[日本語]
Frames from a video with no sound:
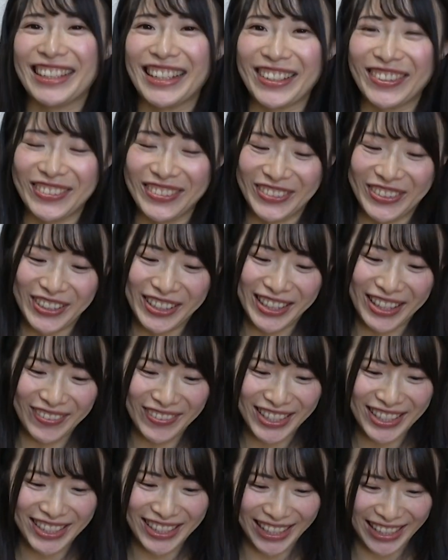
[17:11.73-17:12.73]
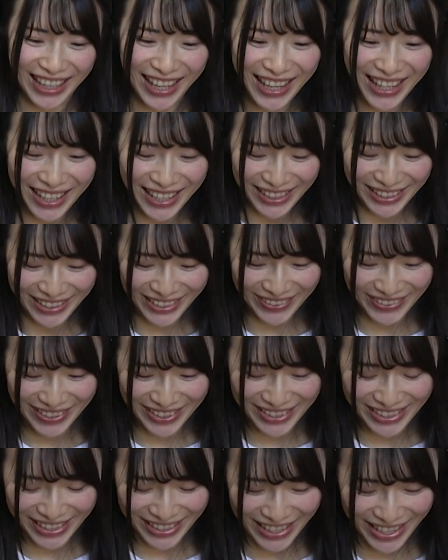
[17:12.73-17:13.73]
感じで、ちょっとね、これダメでし
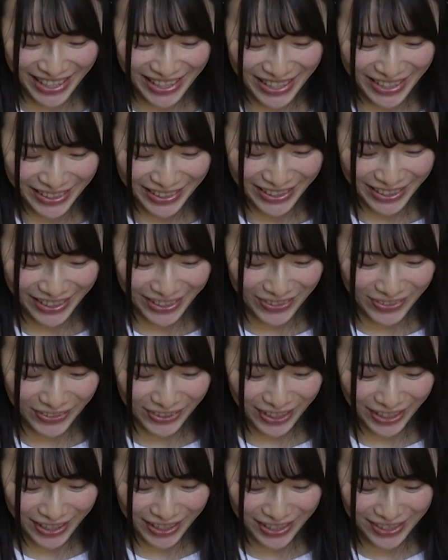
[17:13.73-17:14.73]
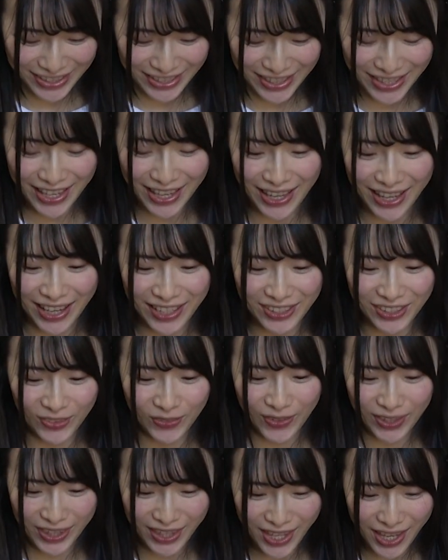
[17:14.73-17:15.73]
たね。ダメでしたね。なんかこんな
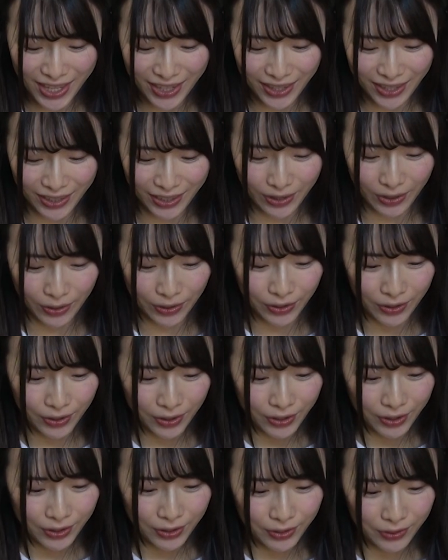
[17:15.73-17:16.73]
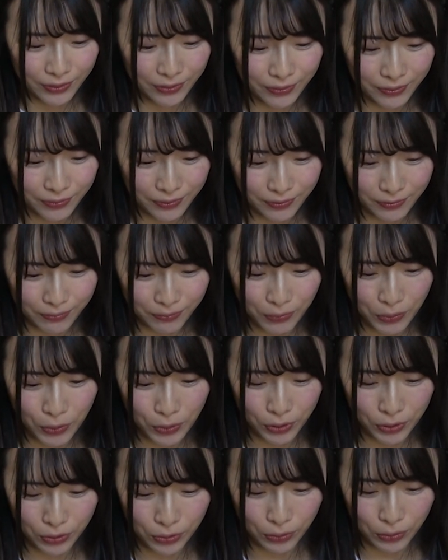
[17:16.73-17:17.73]
感じで遊べて、なんか、
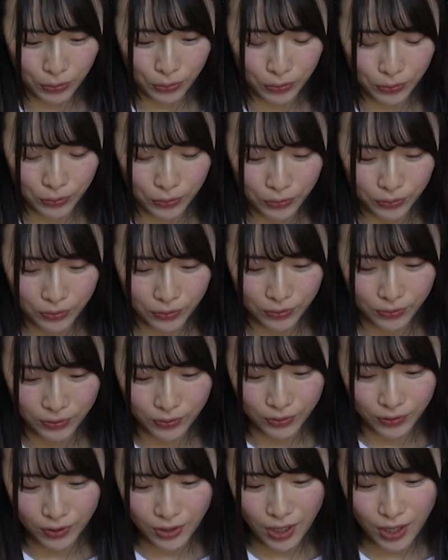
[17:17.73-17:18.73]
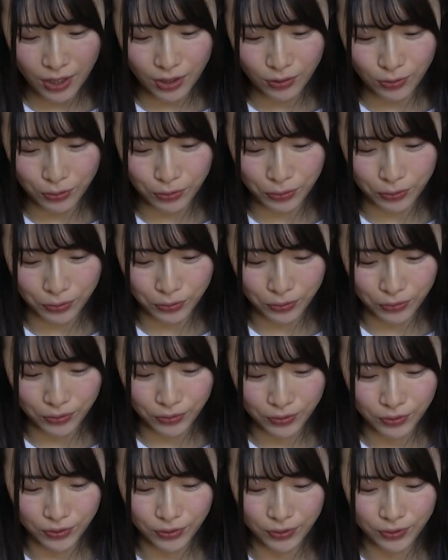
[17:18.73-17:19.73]
ポイント
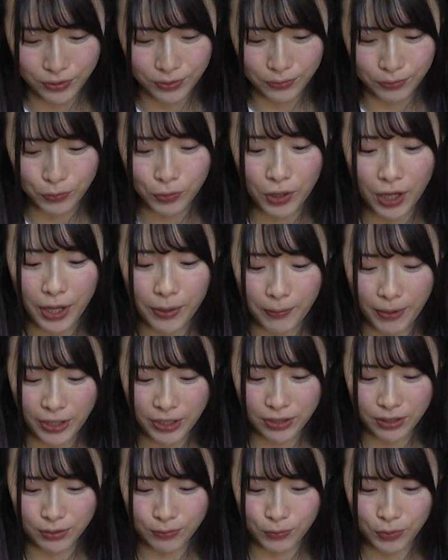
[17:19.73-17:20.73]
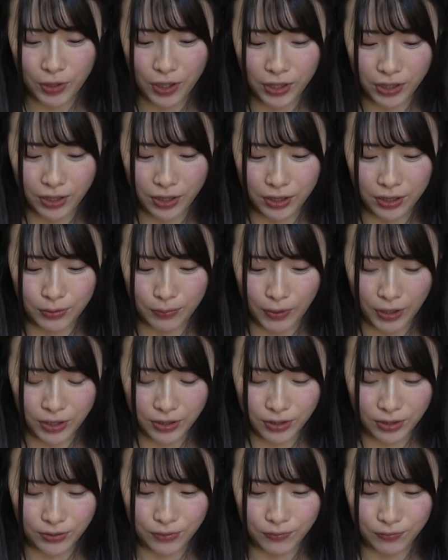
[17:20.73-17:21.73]
でいろいろもらえます。
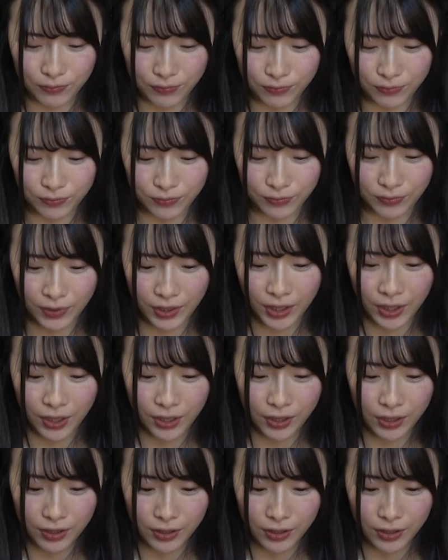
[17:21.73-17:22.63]
もらえたりします。